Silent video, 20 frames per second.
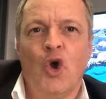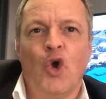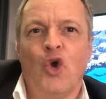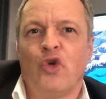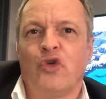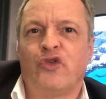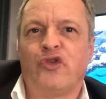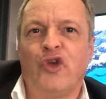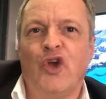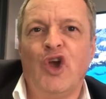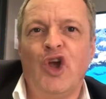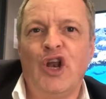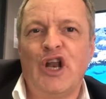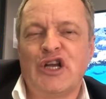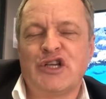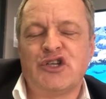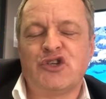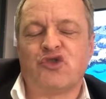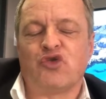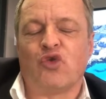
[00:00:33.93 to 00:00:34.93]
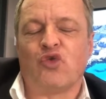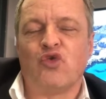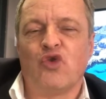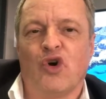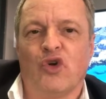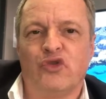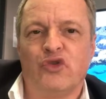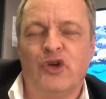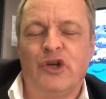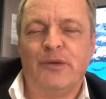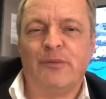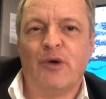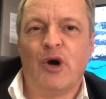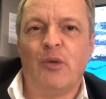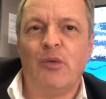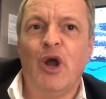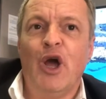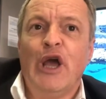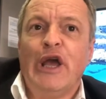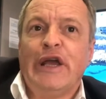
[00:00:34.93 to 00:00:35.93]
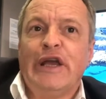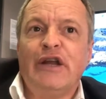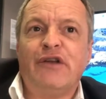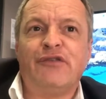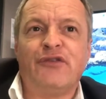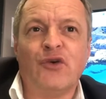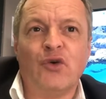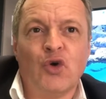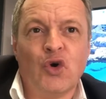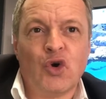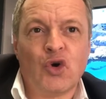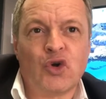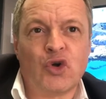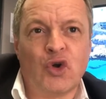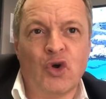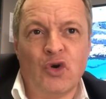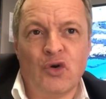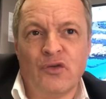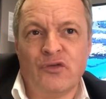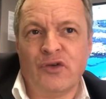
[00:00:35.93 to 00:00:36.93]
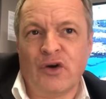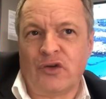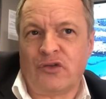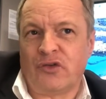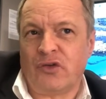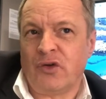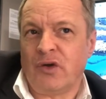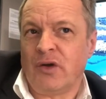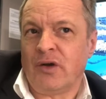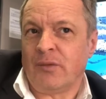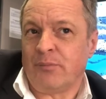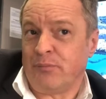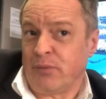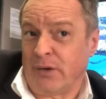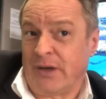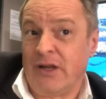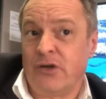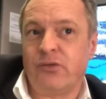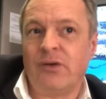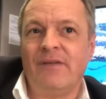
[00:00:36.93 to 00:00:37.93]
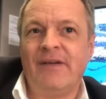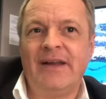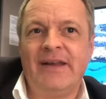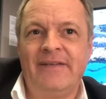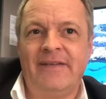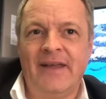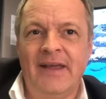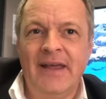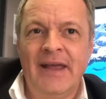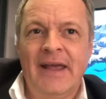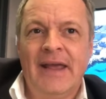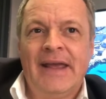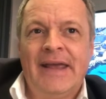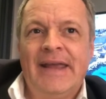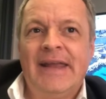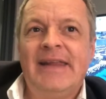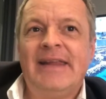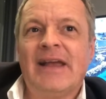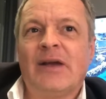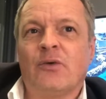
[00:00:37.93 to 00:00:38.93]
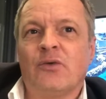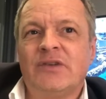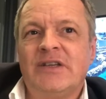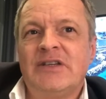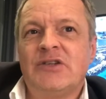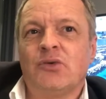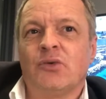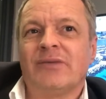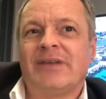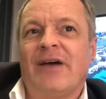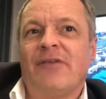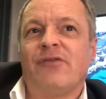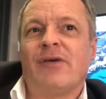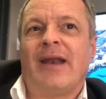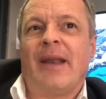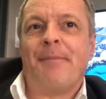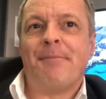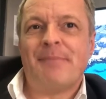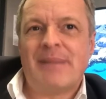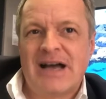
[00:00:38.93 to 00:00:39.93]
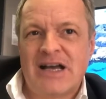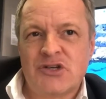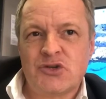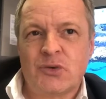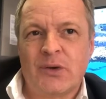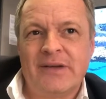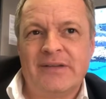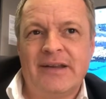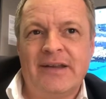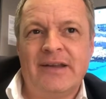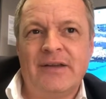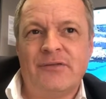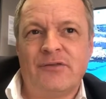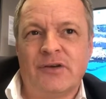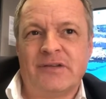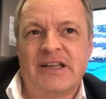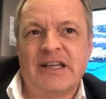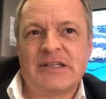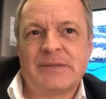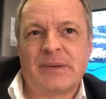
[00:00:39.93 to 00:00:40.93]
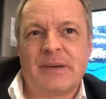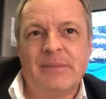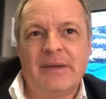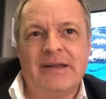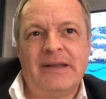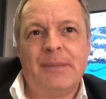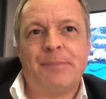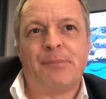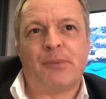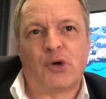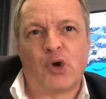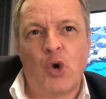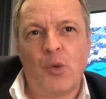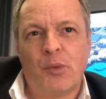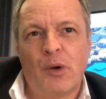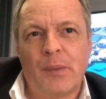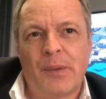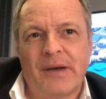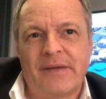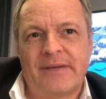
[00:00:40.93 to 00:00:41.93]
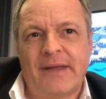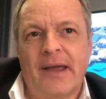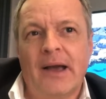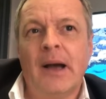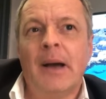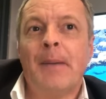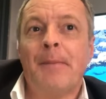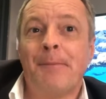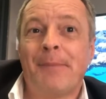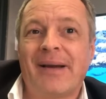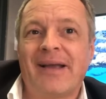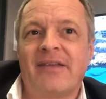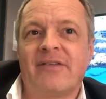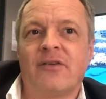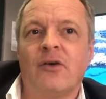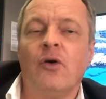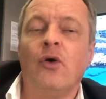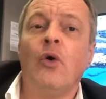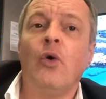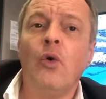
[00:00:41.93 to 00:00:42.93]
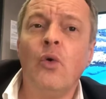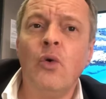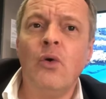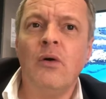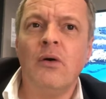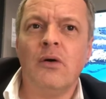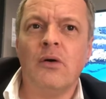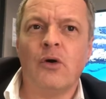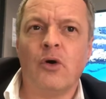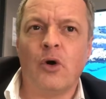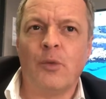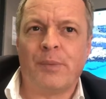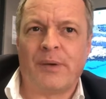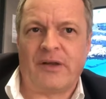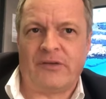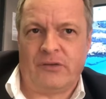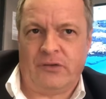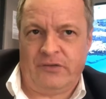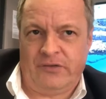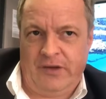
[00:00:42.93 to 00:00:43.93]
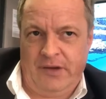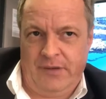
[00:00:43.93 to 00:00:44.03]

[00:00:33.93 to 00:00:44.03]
C'est la gestion courante de l'immeuble. Il faut que le vote, pour qu'il soit validé, il y ait condition d'avoir la majorité des votes exprimés des copropriétaires présents ou représentés.